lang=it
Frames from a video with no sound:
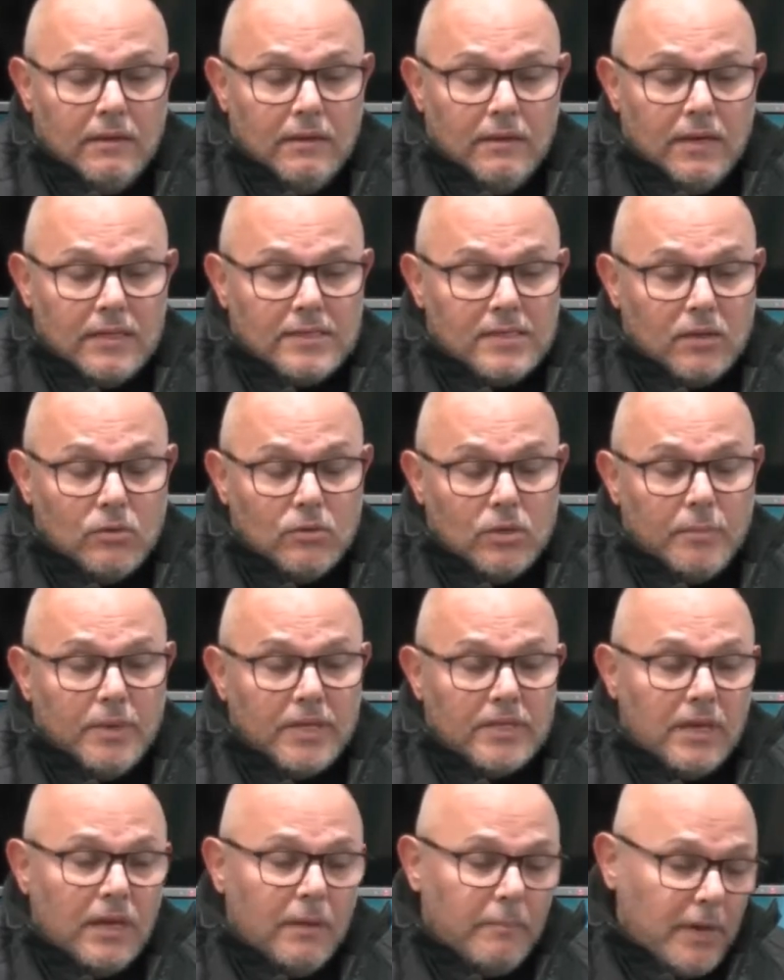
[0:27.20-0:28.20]
La seconda
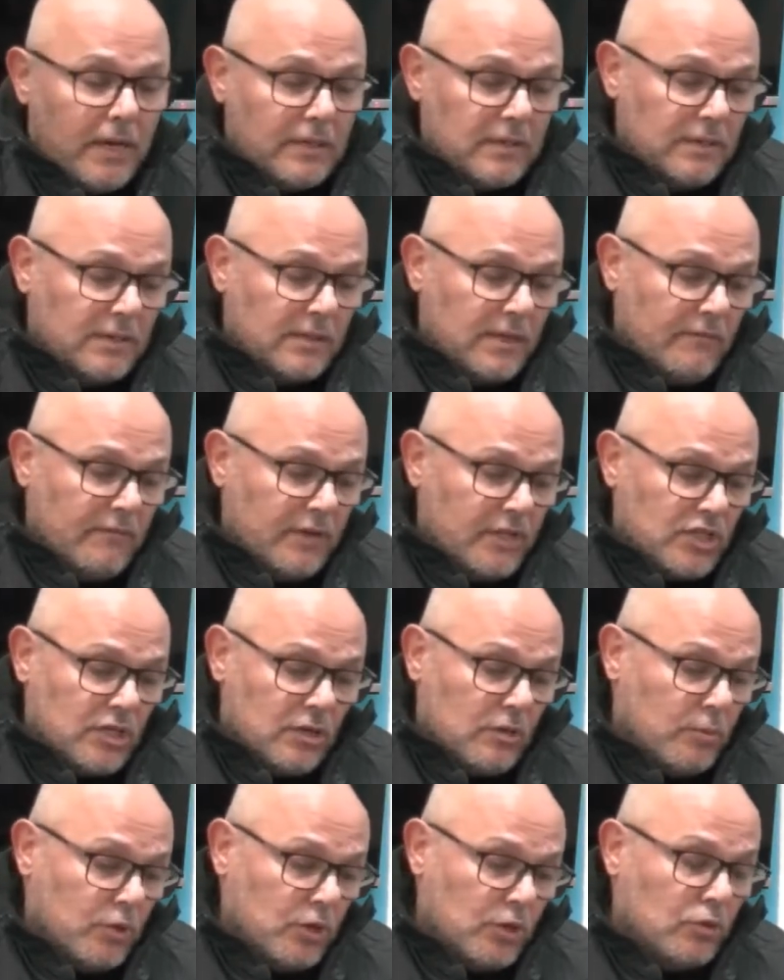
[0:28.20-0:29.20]
parte della partita invece,
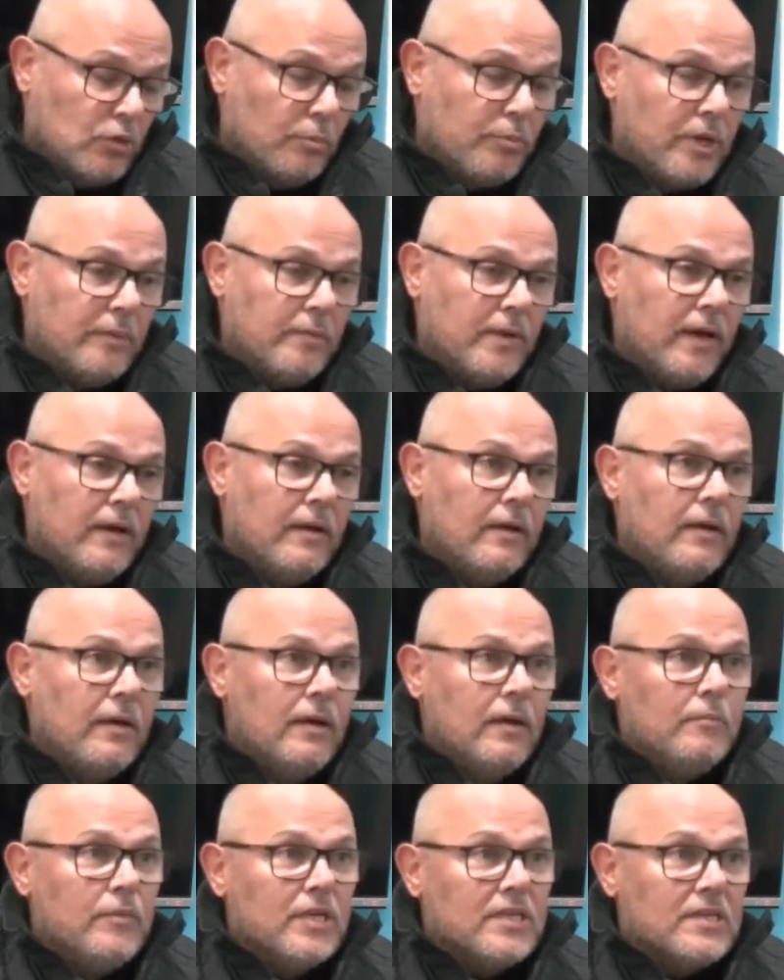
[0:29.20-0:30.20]
come ho detto prima,
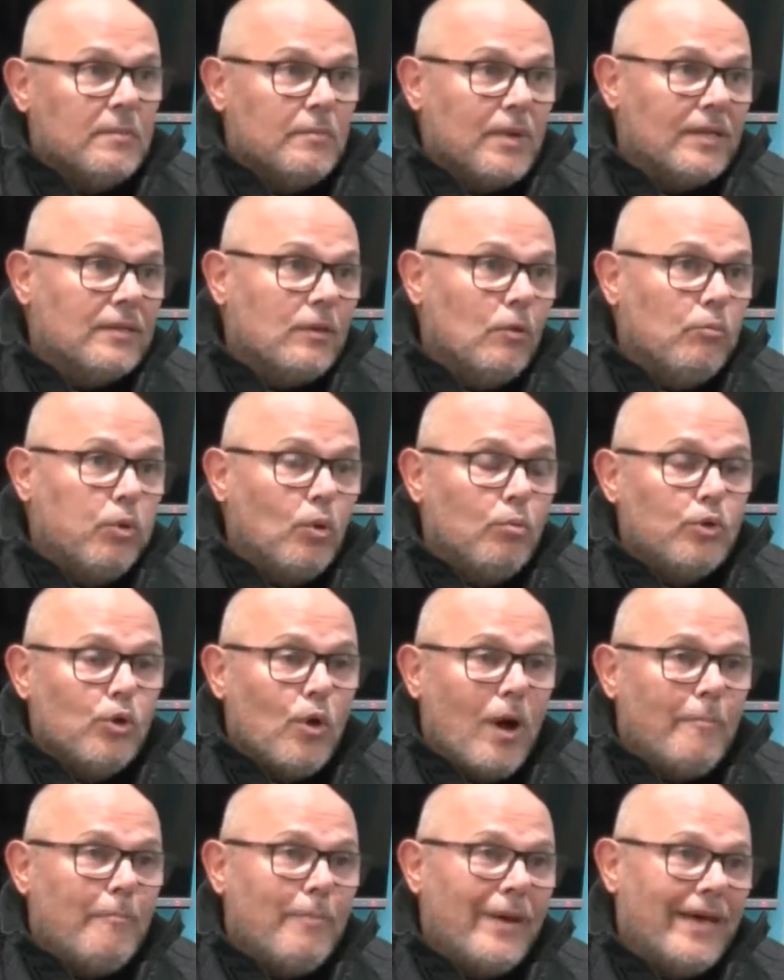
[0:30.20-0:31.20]
mi è sembrata un po' più
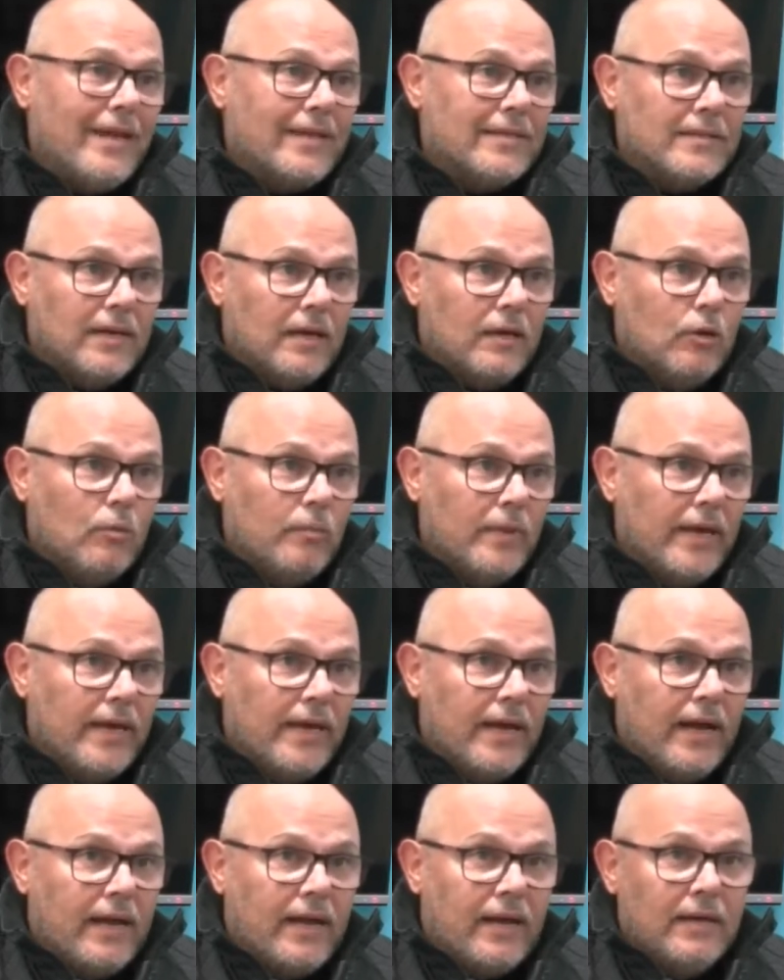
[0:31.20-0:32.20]
aperta come
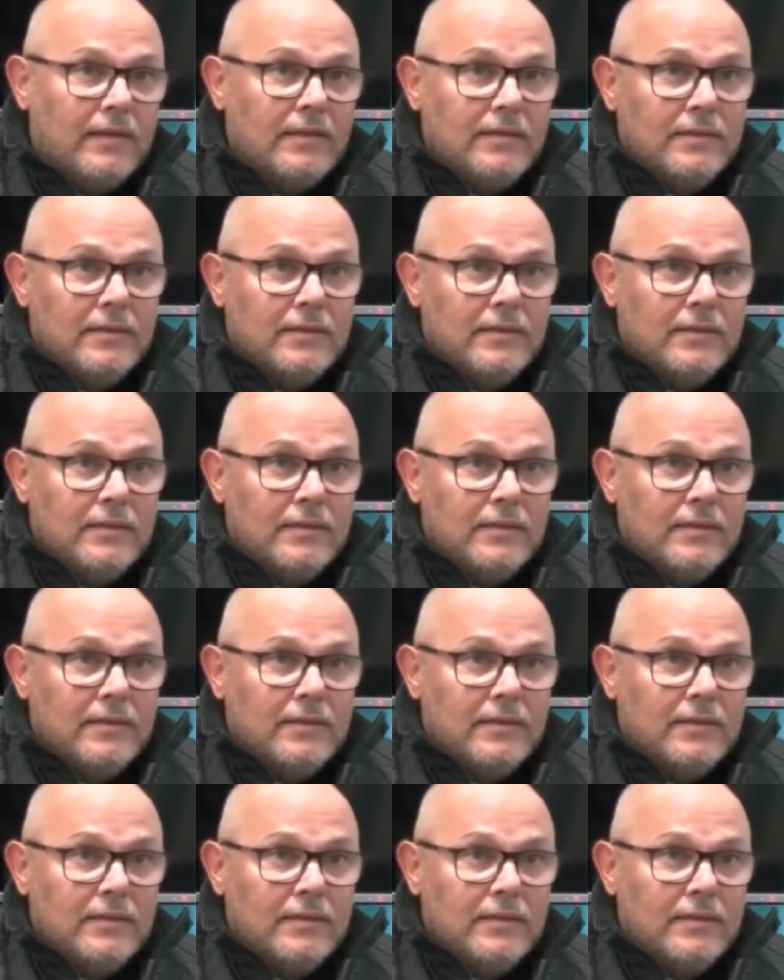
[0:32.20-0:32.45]
gara.